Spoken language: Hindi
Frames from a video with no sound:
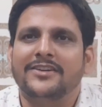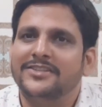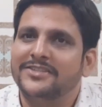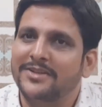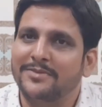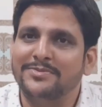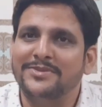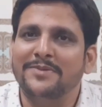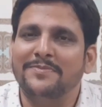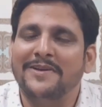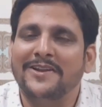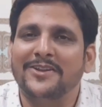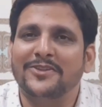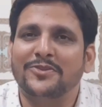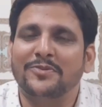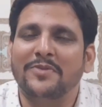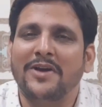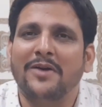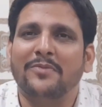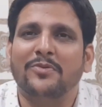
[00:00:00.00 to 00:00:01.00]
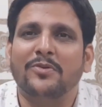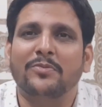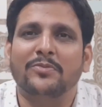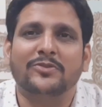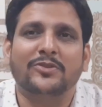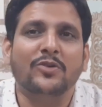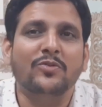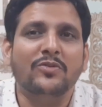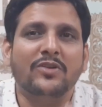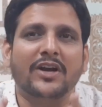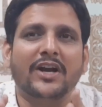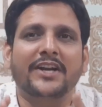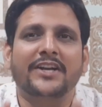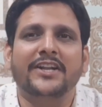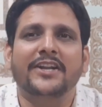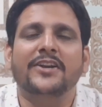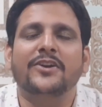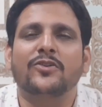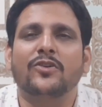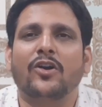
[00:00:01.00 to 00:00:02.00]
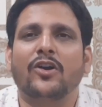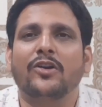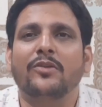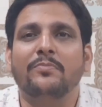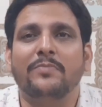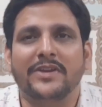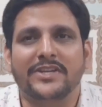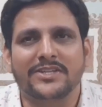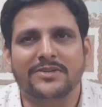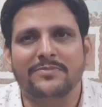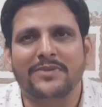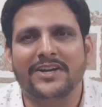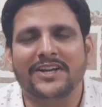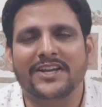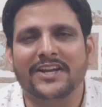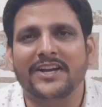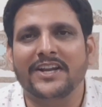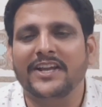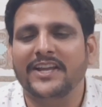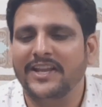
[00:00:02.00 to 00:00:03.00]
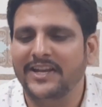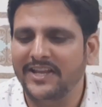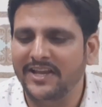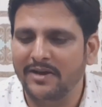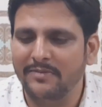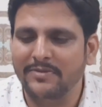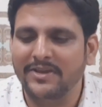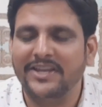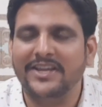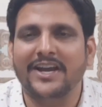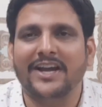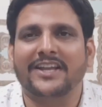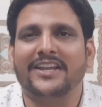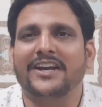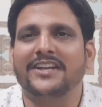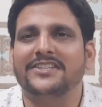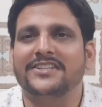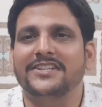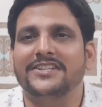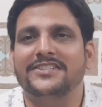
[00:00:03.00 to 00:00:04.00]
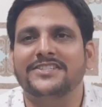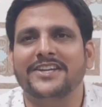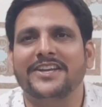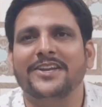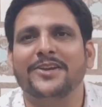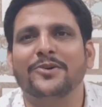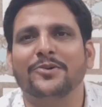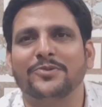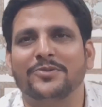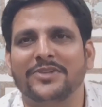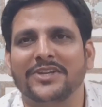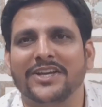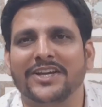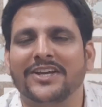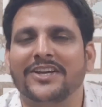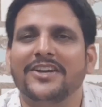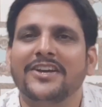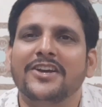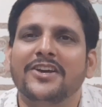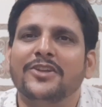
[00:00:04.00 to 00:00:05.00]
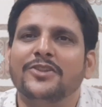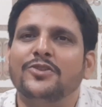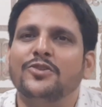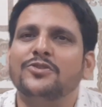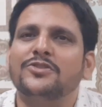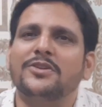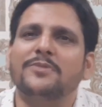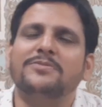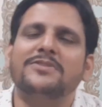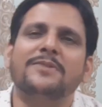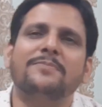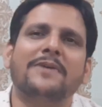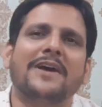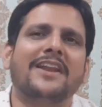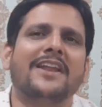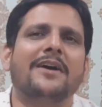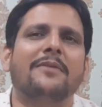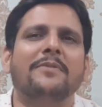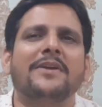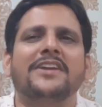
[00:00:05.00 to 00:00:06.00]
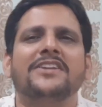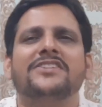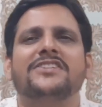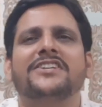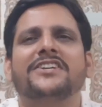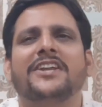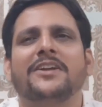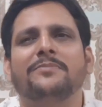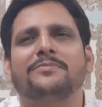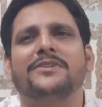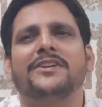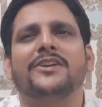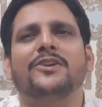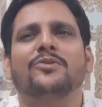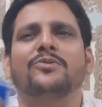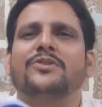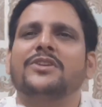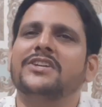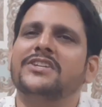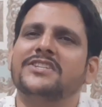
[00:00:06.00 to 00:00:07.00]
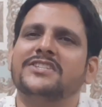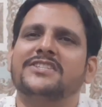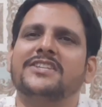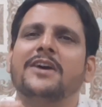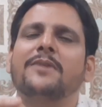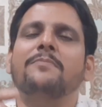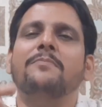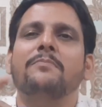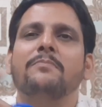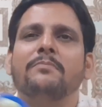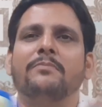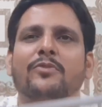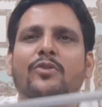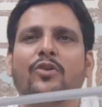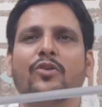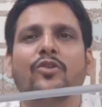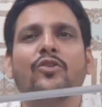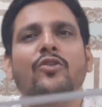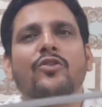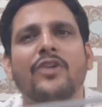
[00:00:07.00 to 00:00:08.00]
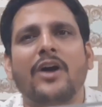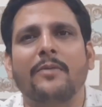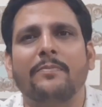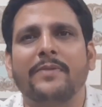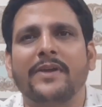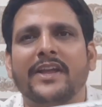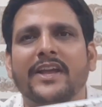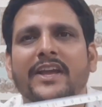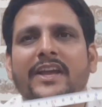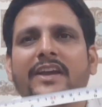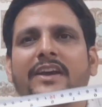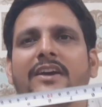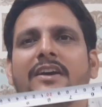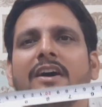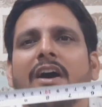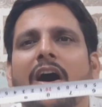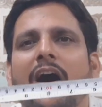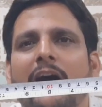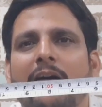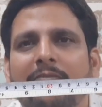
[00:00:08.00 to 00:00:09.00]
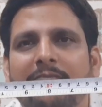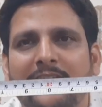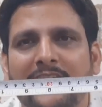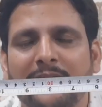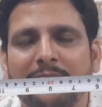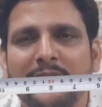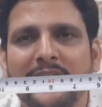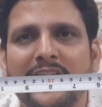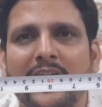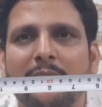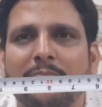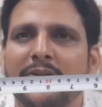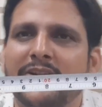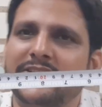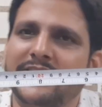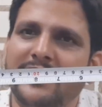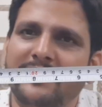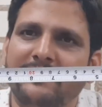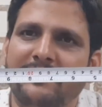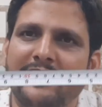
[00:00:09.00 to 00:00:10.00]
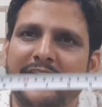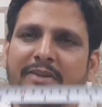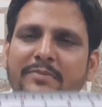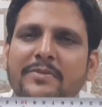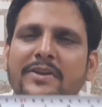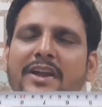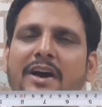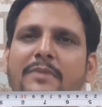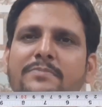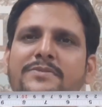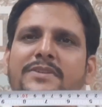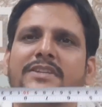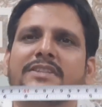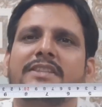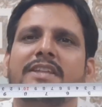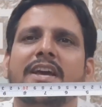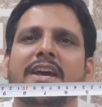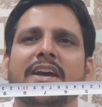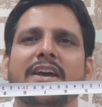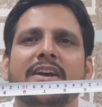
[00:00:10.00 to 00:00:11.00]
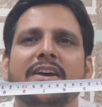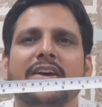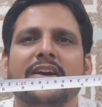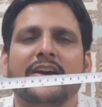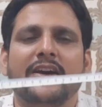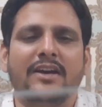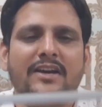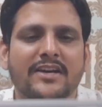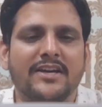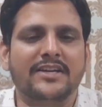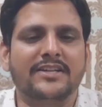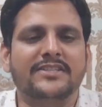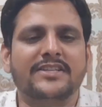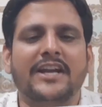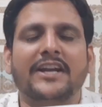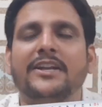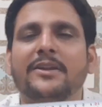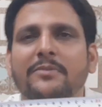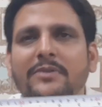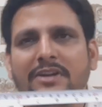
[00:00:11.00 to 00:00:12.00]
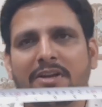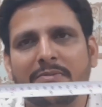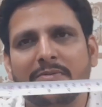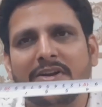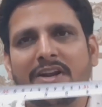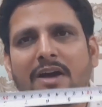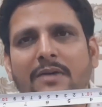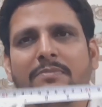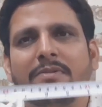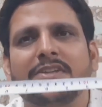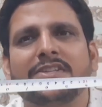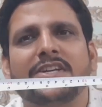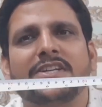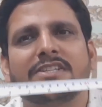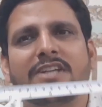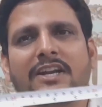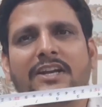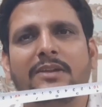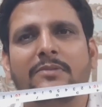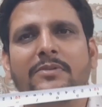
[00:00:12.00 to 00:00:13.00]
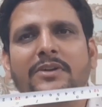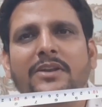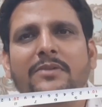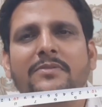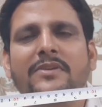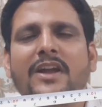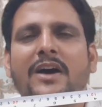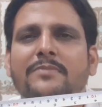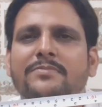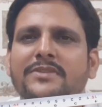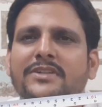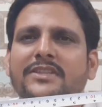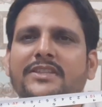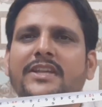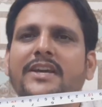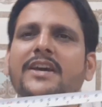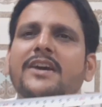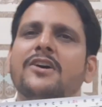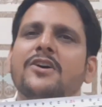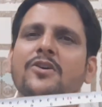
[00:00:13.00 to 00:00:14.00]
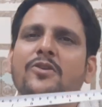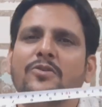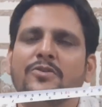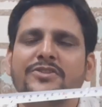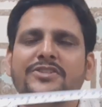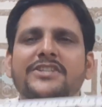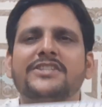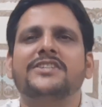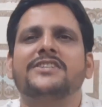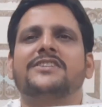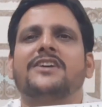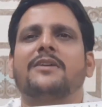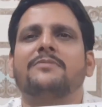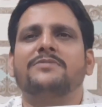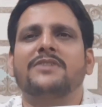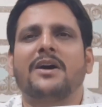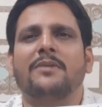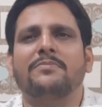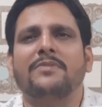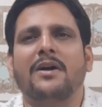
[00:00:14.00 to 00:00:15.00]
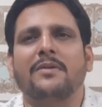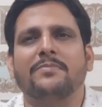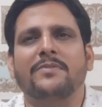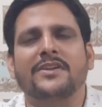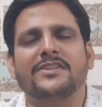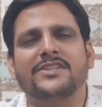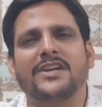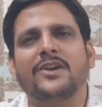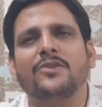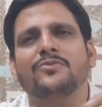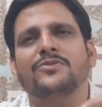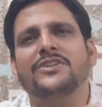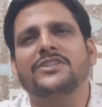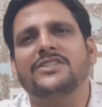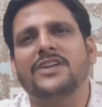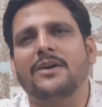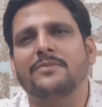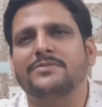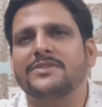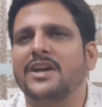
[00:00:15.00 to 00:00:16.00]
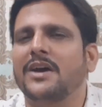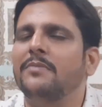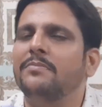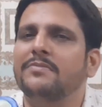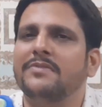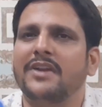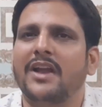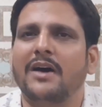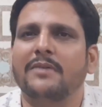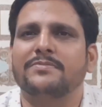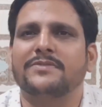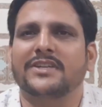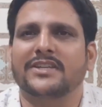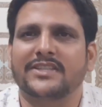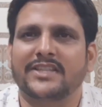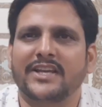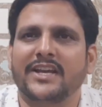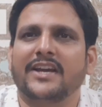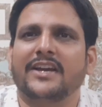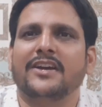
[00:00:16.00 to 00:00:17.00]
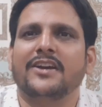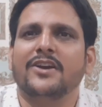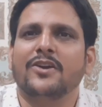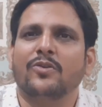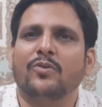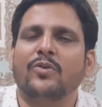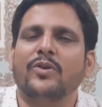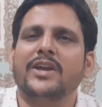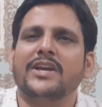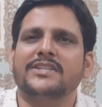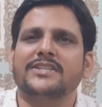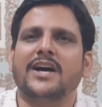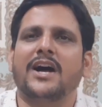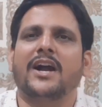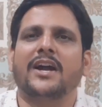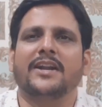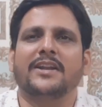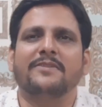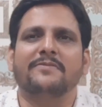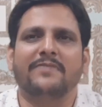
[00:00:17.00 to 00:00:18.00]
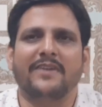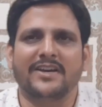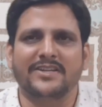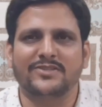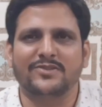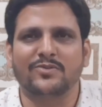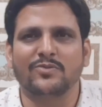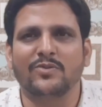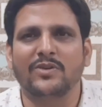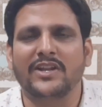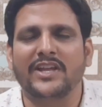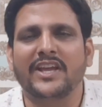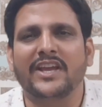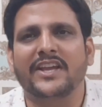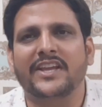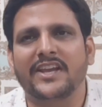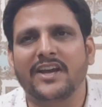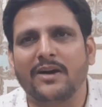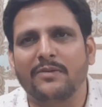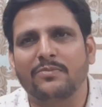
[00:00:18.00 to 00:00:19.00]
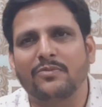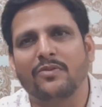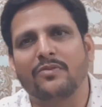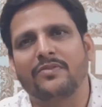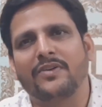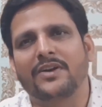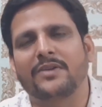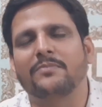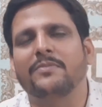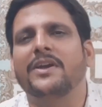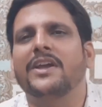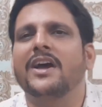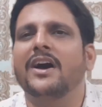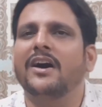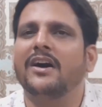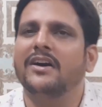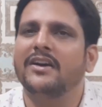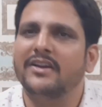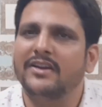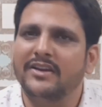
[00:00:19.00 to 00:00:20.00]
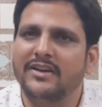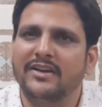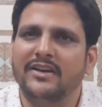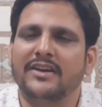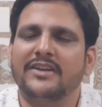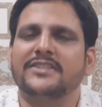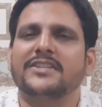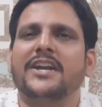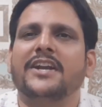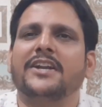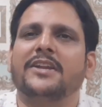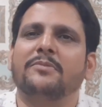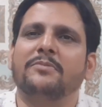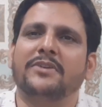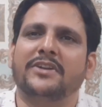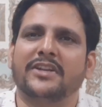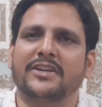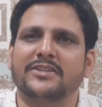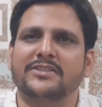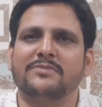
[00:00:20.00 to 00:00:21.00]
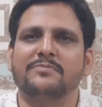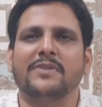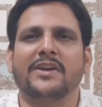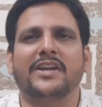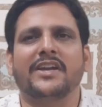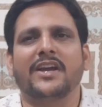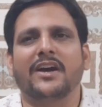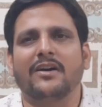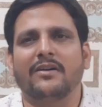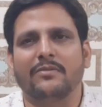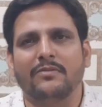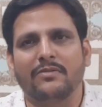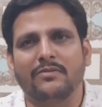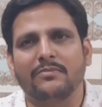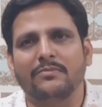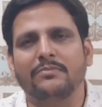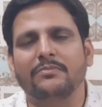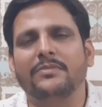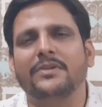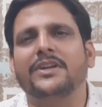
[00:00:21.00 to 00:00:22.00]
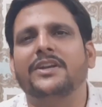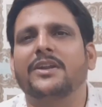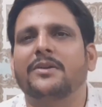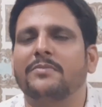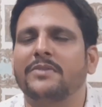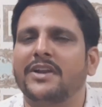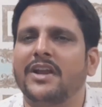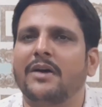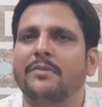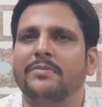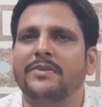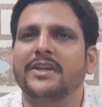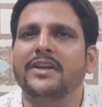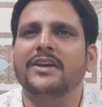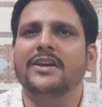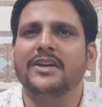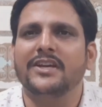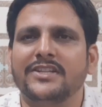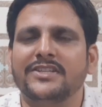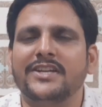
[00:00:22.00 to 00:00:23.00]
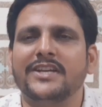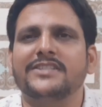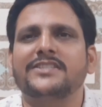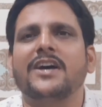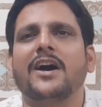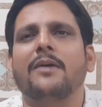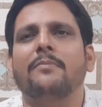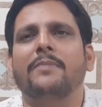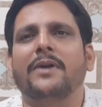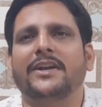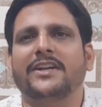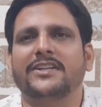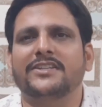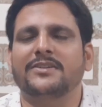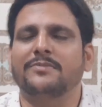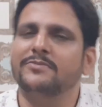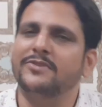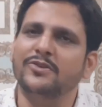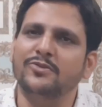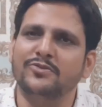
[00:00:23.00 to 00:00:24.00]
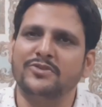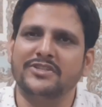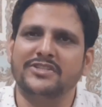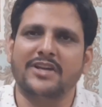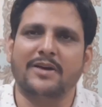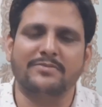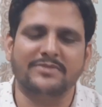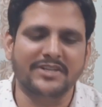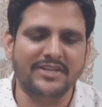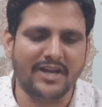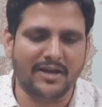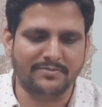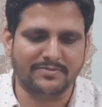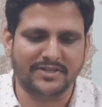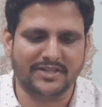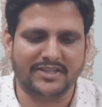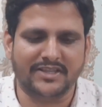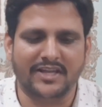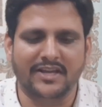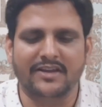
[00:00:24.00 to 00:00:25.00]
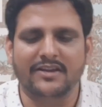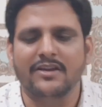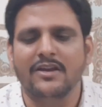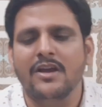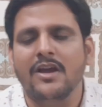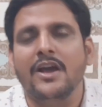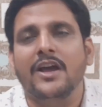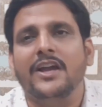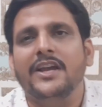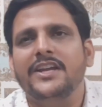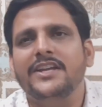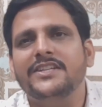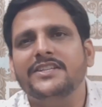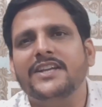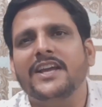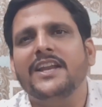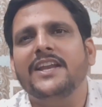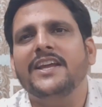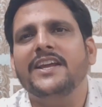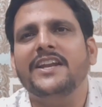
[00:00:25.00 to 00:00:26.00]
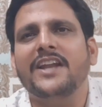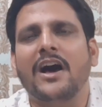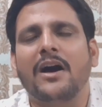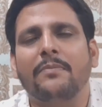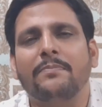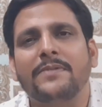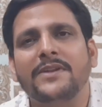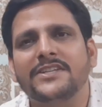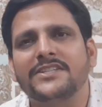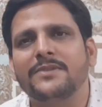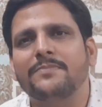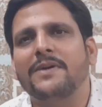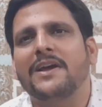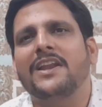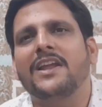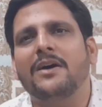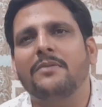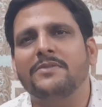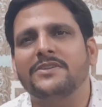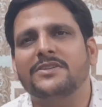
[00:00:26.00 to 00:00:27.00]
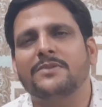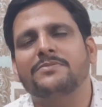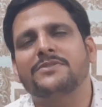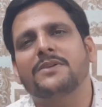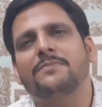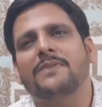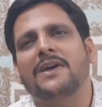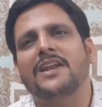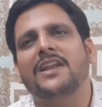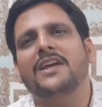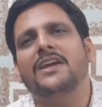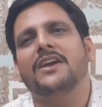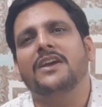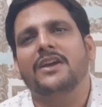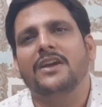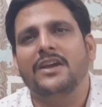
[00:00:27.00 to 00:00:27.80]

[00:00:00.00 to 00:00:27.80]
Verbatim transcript: सबसे पहले तो मैं आपको बताऊं कर्टन रॉड मेजरमेंट करने के लिए हमें क्या क्या चीज़ चाहिए होती है तो सबसे पहले हमें इंची टेप चाहिए होती है जिससे हम रोड को नापेंगे आप फिट में नापना चाहें फिट में नाप सकते हैं सेंटीमीटर में नापना चाहें सेंटीमीटर में नाप सकते हैं जिस हिसाब से आप नापना चाहें उसी हिसाब से आप नाप सकते हैं कोई ऐसा हार्ड एंड फास्ट रूल नहीं है कि आपको फिट में या सेंटीमीटर्स में या मीटर में नाप लिए जैसा आप बेटर समझे उस हिसाब से नाप सकते हैं इसके लिए नापने से पहले हमें सबसे पहले